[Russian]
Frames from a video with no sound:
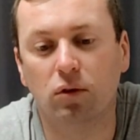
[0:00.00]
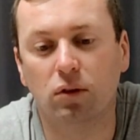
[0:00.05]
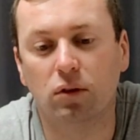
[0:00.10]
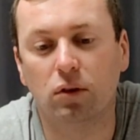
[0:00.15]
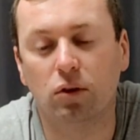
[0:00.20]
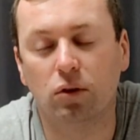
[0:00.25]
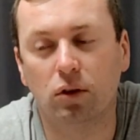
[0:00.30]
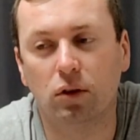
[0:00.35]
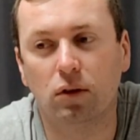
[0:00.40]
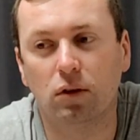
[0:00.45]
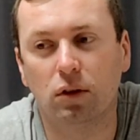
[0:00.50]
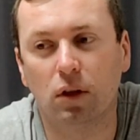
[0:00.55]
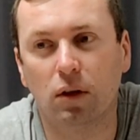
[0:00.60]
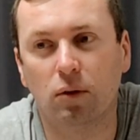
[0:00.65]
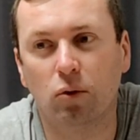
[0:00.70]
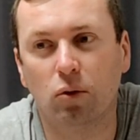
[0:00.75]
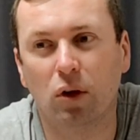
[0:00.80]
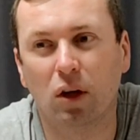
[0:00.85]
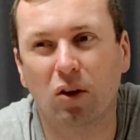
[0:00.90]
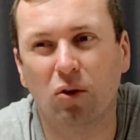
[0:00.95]
все-таки все
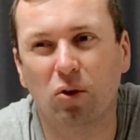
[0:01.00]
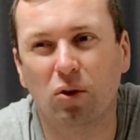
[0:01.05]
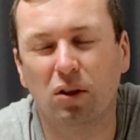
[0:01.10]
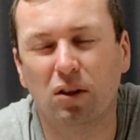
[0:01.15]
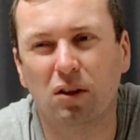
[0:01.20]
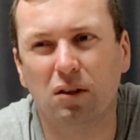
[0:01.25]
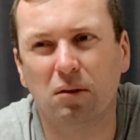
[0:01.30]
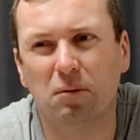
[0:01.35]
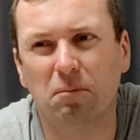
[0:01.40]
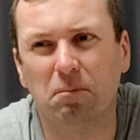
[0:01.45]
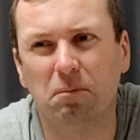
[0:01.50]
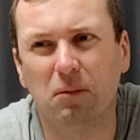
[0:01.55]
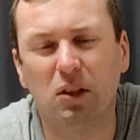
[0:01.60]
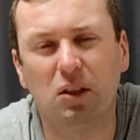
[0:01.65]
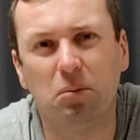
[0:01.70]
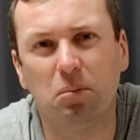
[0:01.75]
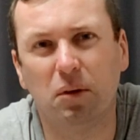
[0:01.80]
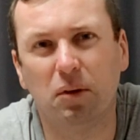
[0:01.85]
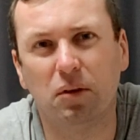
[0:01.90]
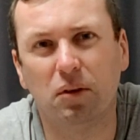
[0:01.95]
равно какой-то
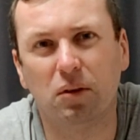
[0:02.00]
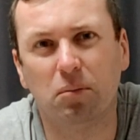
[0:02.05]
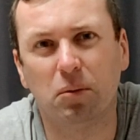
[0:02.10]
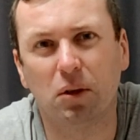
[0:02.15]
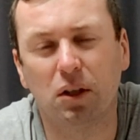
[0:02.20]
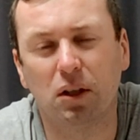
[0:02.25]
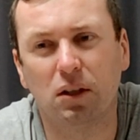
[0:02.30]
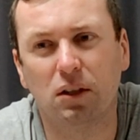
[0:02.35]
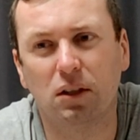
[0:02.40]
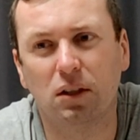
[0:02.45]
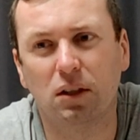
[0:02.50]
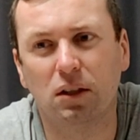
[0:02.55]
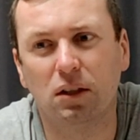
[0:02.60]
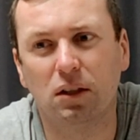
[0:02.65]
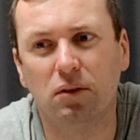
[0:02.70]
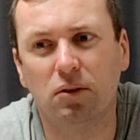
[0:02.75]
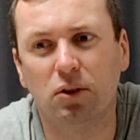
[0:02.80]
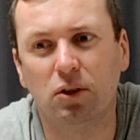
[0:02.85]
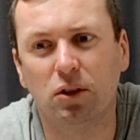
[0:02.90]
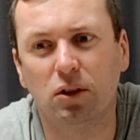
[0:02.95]
исповедь, мне кажется, от
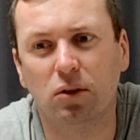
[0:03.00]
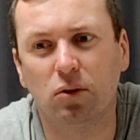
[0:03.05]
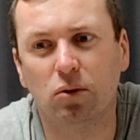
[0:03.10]
девочки.